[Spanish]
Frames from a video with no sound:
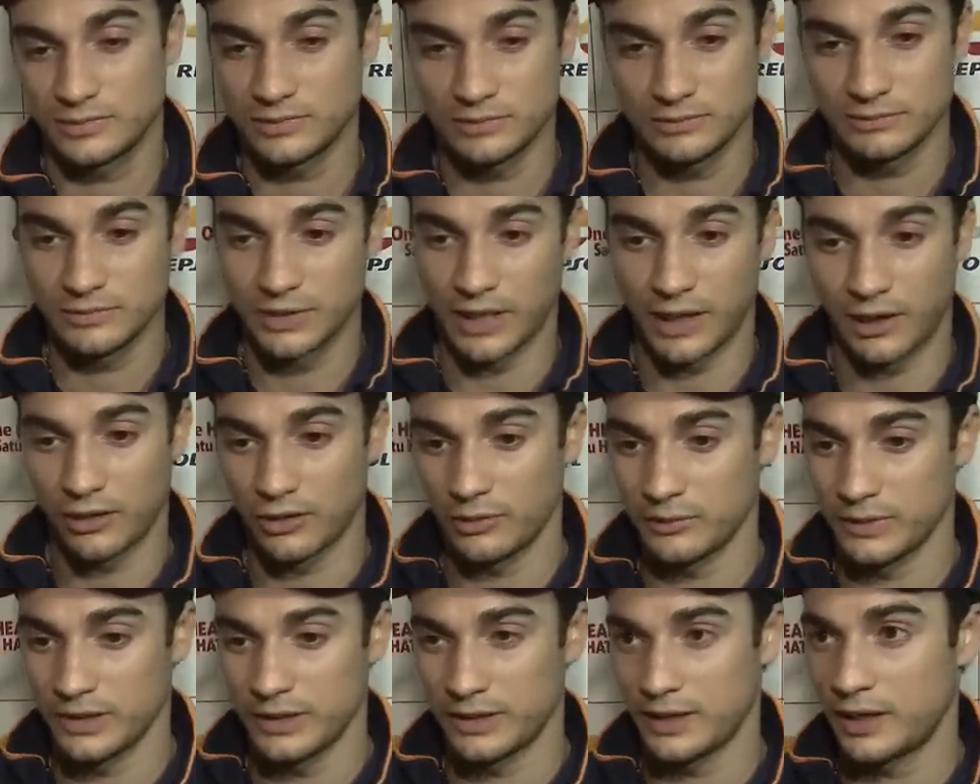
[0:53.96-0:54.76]
me
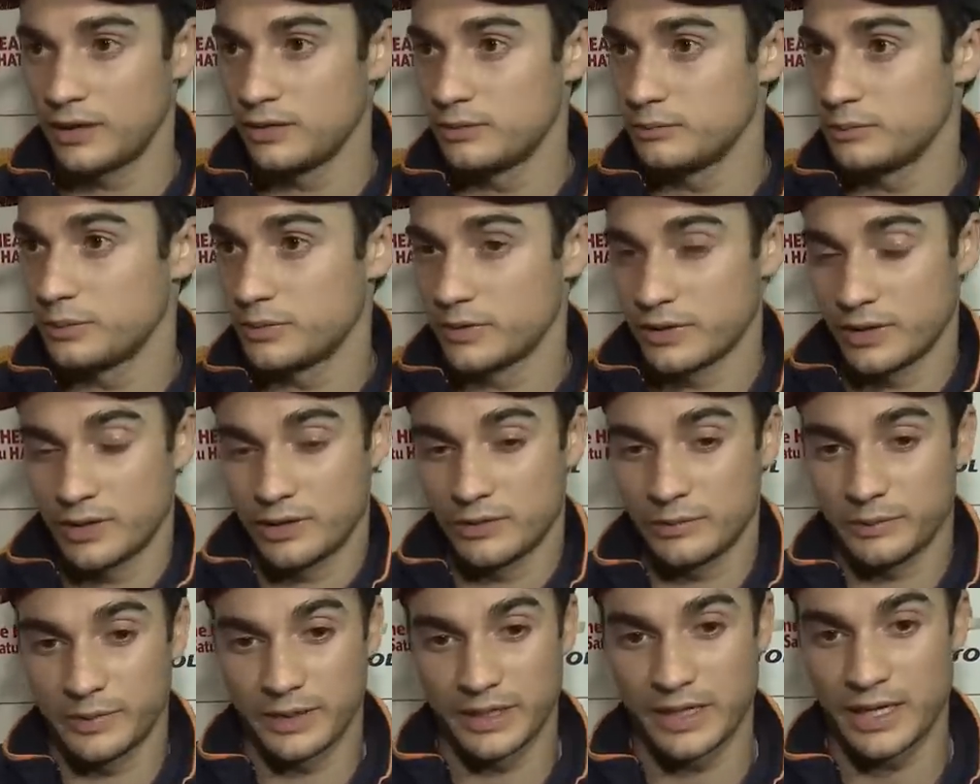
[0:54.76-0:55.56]
recomendaron
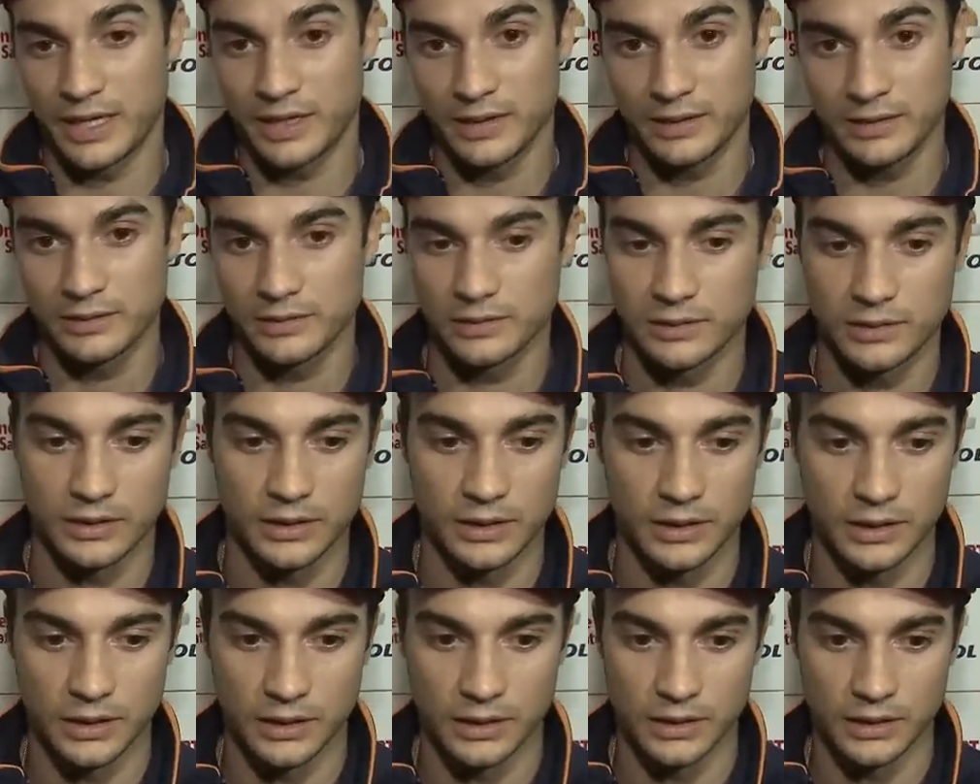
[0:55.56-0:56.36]
poder operar.
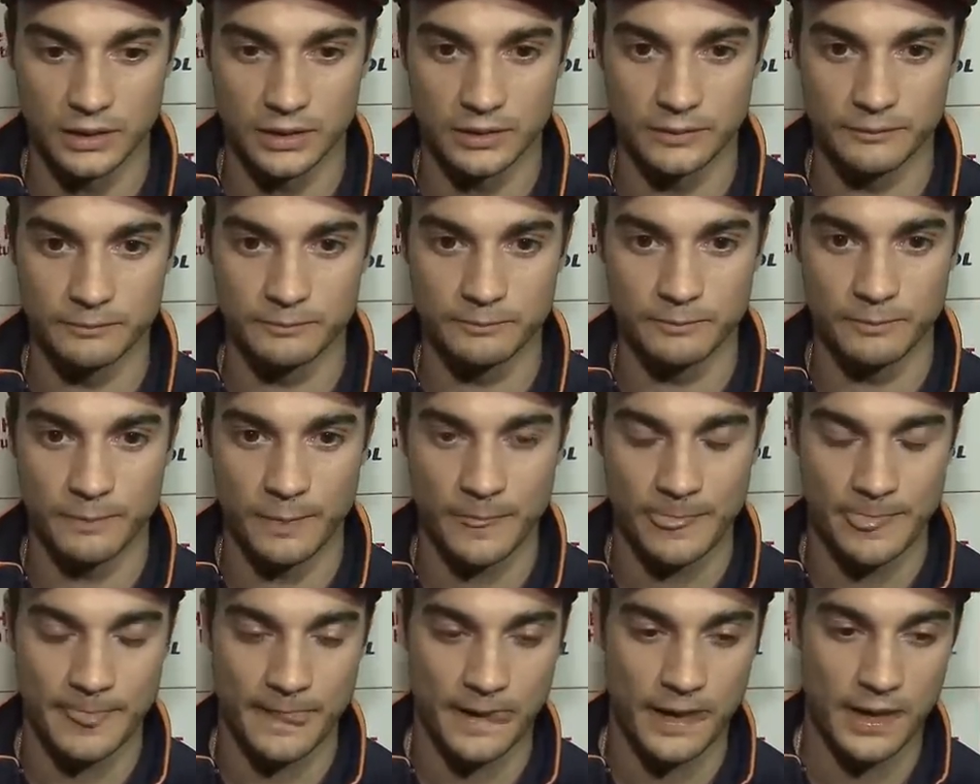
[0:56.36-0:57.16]
Em,
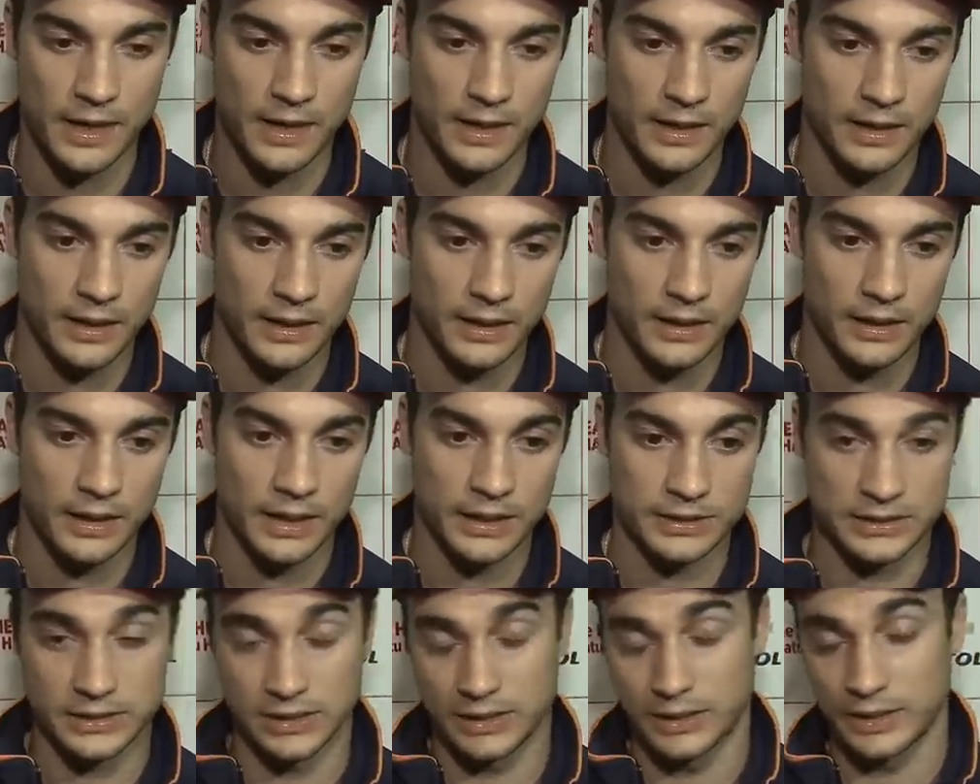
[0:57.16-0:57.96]

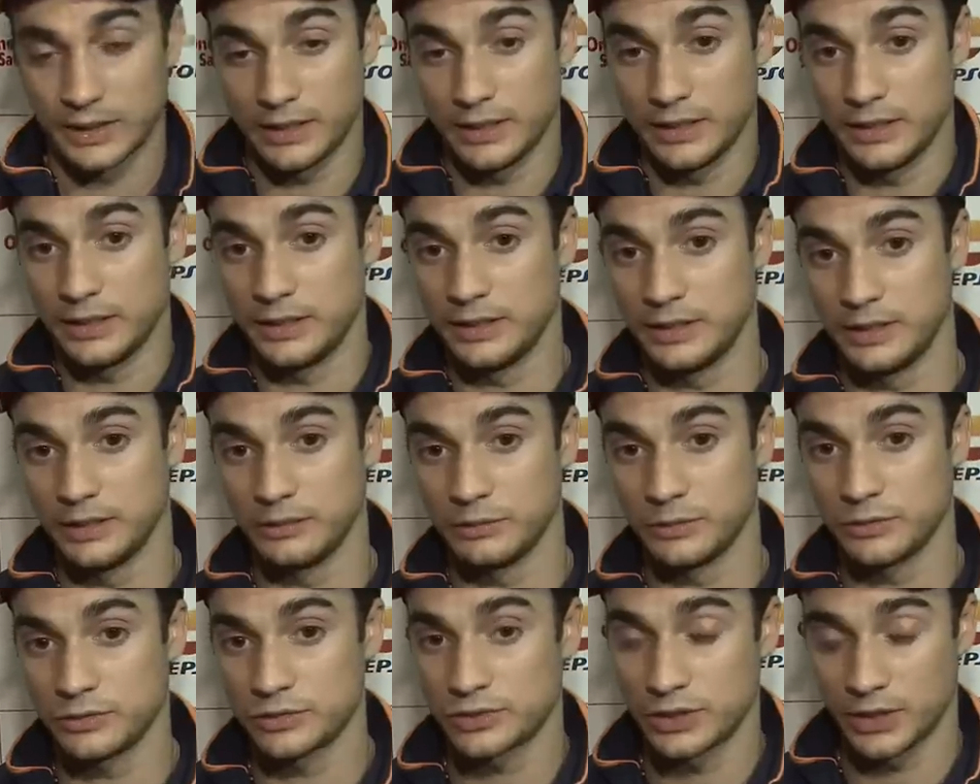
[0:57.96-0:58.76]
Así que,
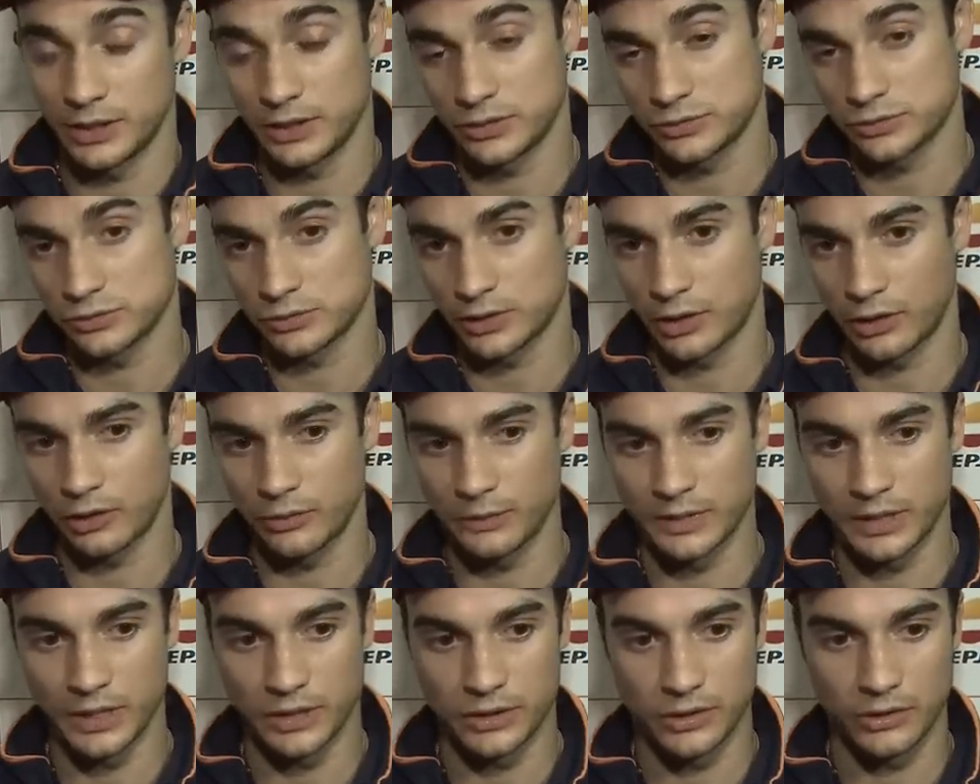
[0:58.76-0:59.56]
bueno, seguí sus
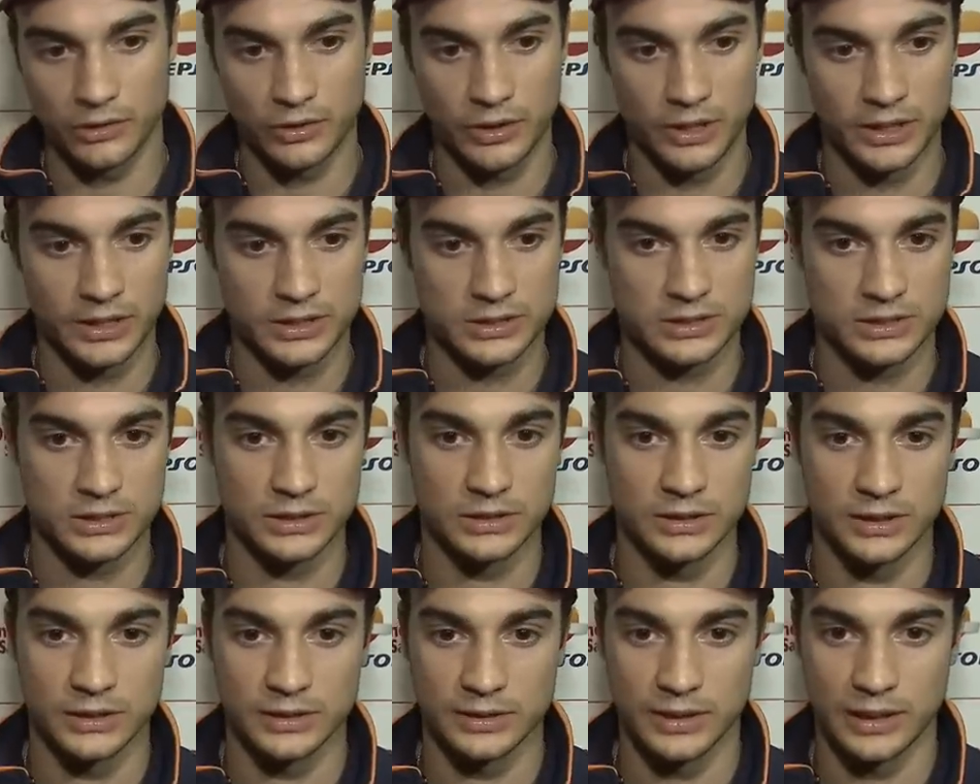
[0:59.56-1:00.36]
recomendaciones,
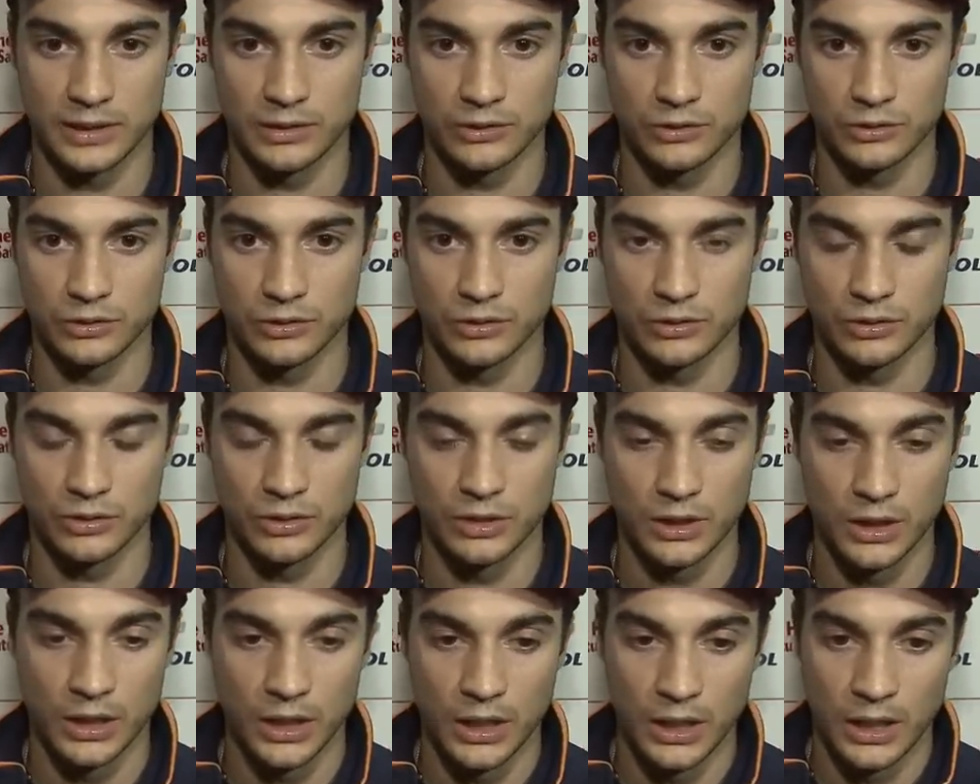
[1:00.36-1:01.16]
intentando
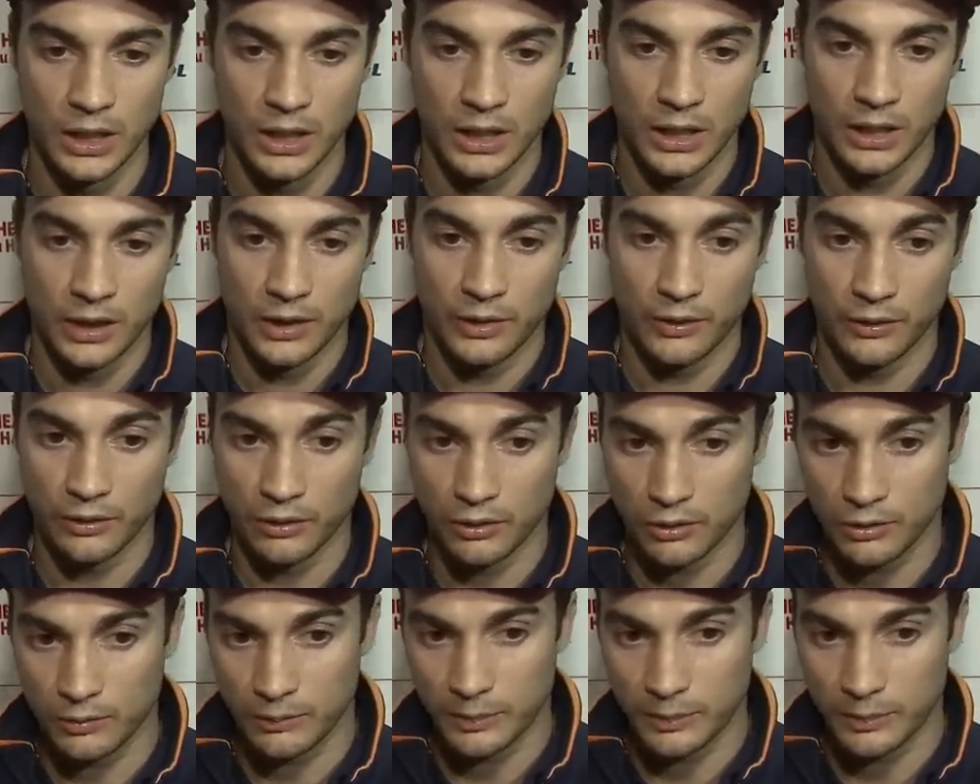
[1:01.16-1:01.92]
no